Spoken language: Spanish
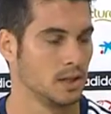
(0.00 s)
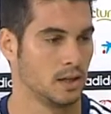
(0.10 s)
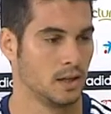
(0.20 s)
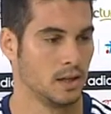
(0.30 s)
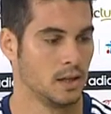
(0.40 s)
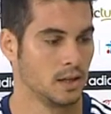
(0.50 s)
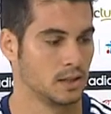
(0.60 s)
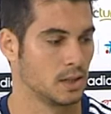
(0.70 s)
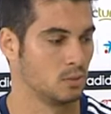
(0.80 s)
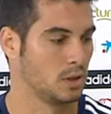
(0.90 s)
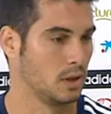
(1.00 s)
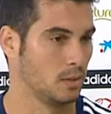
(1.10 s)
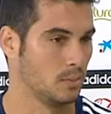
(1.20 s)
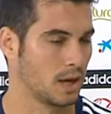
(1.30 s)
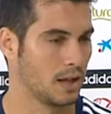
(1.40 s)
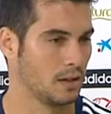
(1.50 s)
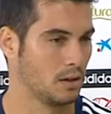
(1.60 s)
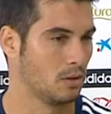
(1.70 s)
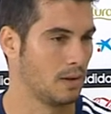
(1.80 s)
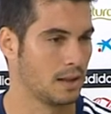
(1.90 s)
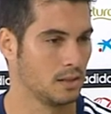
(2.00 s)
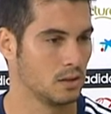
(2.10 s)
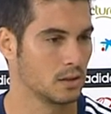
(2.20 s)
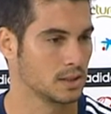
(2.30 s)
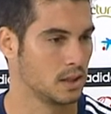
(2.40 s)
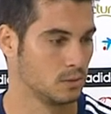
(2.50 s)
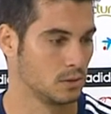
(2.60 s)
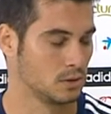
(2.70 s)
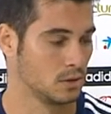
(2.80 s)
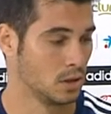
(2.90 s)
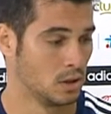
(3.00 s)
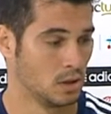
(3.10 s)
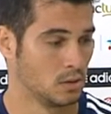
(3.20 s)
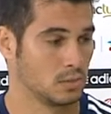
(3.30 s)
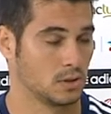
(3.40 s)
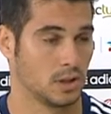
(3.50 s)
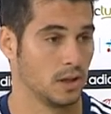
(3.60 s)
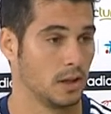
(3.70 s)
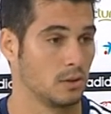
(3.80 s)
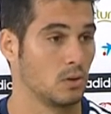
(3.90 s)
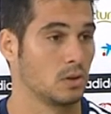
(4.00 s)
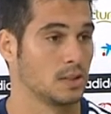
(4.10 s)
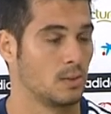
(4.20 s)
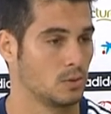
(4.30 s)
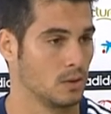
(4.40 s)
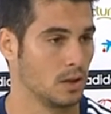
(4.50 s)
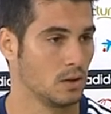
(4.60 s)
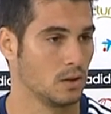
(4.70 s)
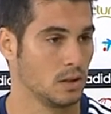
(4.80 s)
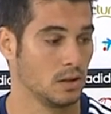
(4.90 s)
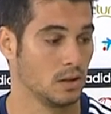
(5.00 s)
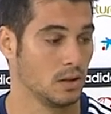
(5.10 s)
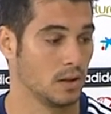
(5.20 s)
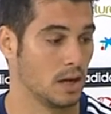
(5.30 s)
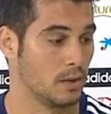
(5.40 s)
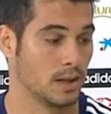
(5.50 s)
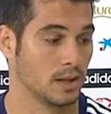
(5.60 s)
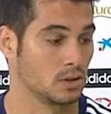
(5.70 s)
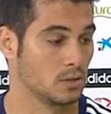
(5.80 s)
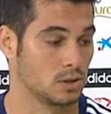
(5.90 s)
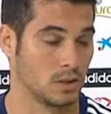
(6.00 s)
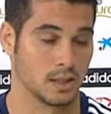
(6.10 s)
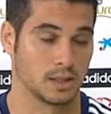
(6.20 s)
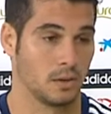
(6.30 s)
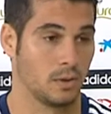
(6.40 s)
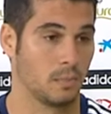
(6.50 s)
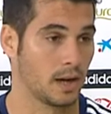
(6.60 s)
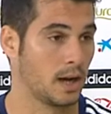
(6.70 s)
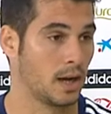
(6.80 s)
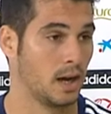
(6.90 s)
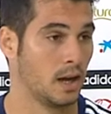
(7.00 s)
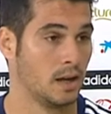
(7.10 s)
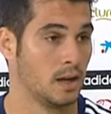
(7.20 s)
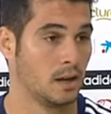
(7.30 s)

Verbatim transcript: que, que, seamos un equipo cándido, blando, que seamos pues, eh, todo lo que estamos viendo y, la verdad que eso nos tiene que servir para,